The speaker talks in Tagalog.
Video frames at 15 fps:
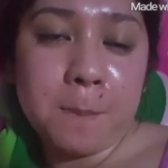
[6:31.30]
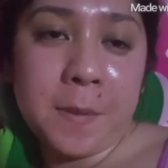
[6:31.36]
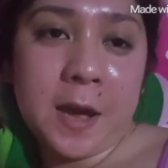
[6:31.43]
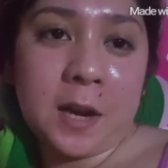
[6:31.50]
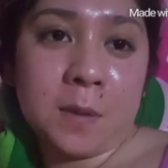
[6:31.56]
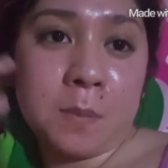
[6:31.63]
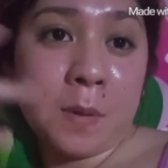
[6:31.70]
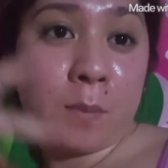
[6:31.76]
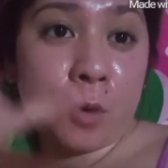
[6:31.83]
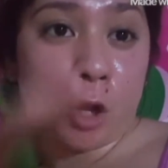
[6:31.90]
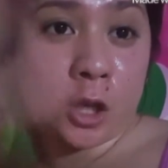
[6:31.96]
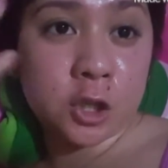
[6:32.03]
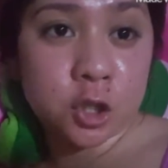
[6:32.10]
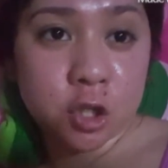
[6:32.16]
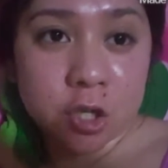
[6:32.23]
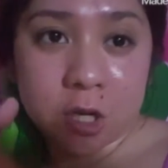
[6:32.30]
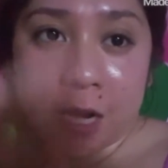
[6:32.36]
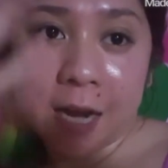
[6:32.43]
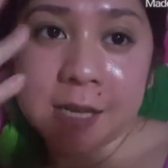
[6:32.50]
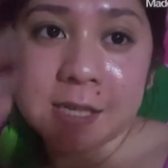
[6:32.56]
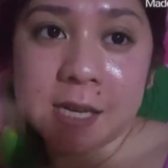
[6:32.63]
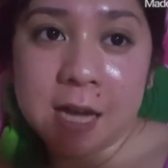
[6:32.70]
Para
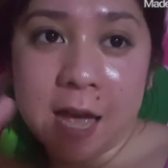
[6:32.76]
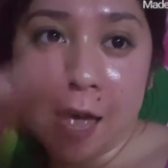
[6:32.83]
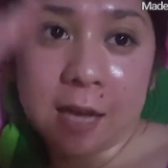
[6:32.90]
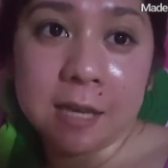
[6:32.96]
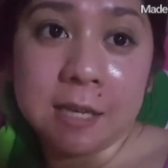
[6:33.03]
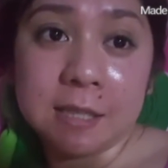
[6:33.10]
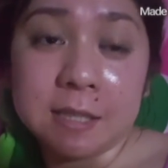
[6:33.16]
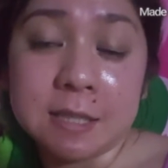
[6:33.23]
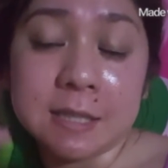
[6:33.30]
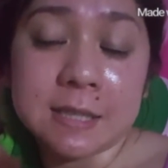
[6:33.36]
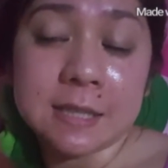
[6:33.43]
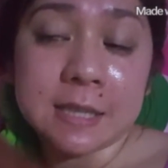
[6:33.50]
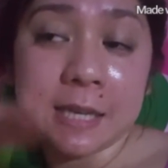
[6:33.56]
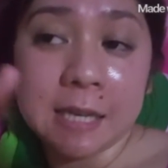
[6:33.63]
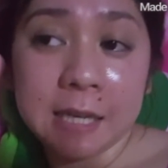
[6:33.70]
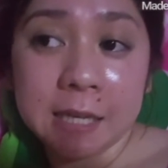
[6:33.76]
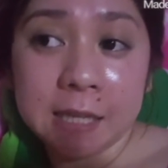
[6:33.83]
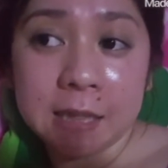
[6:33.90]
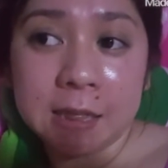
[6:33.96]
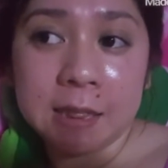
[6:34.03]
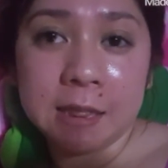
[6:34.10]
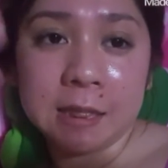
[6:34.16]
ma-moisturize ang aking skin.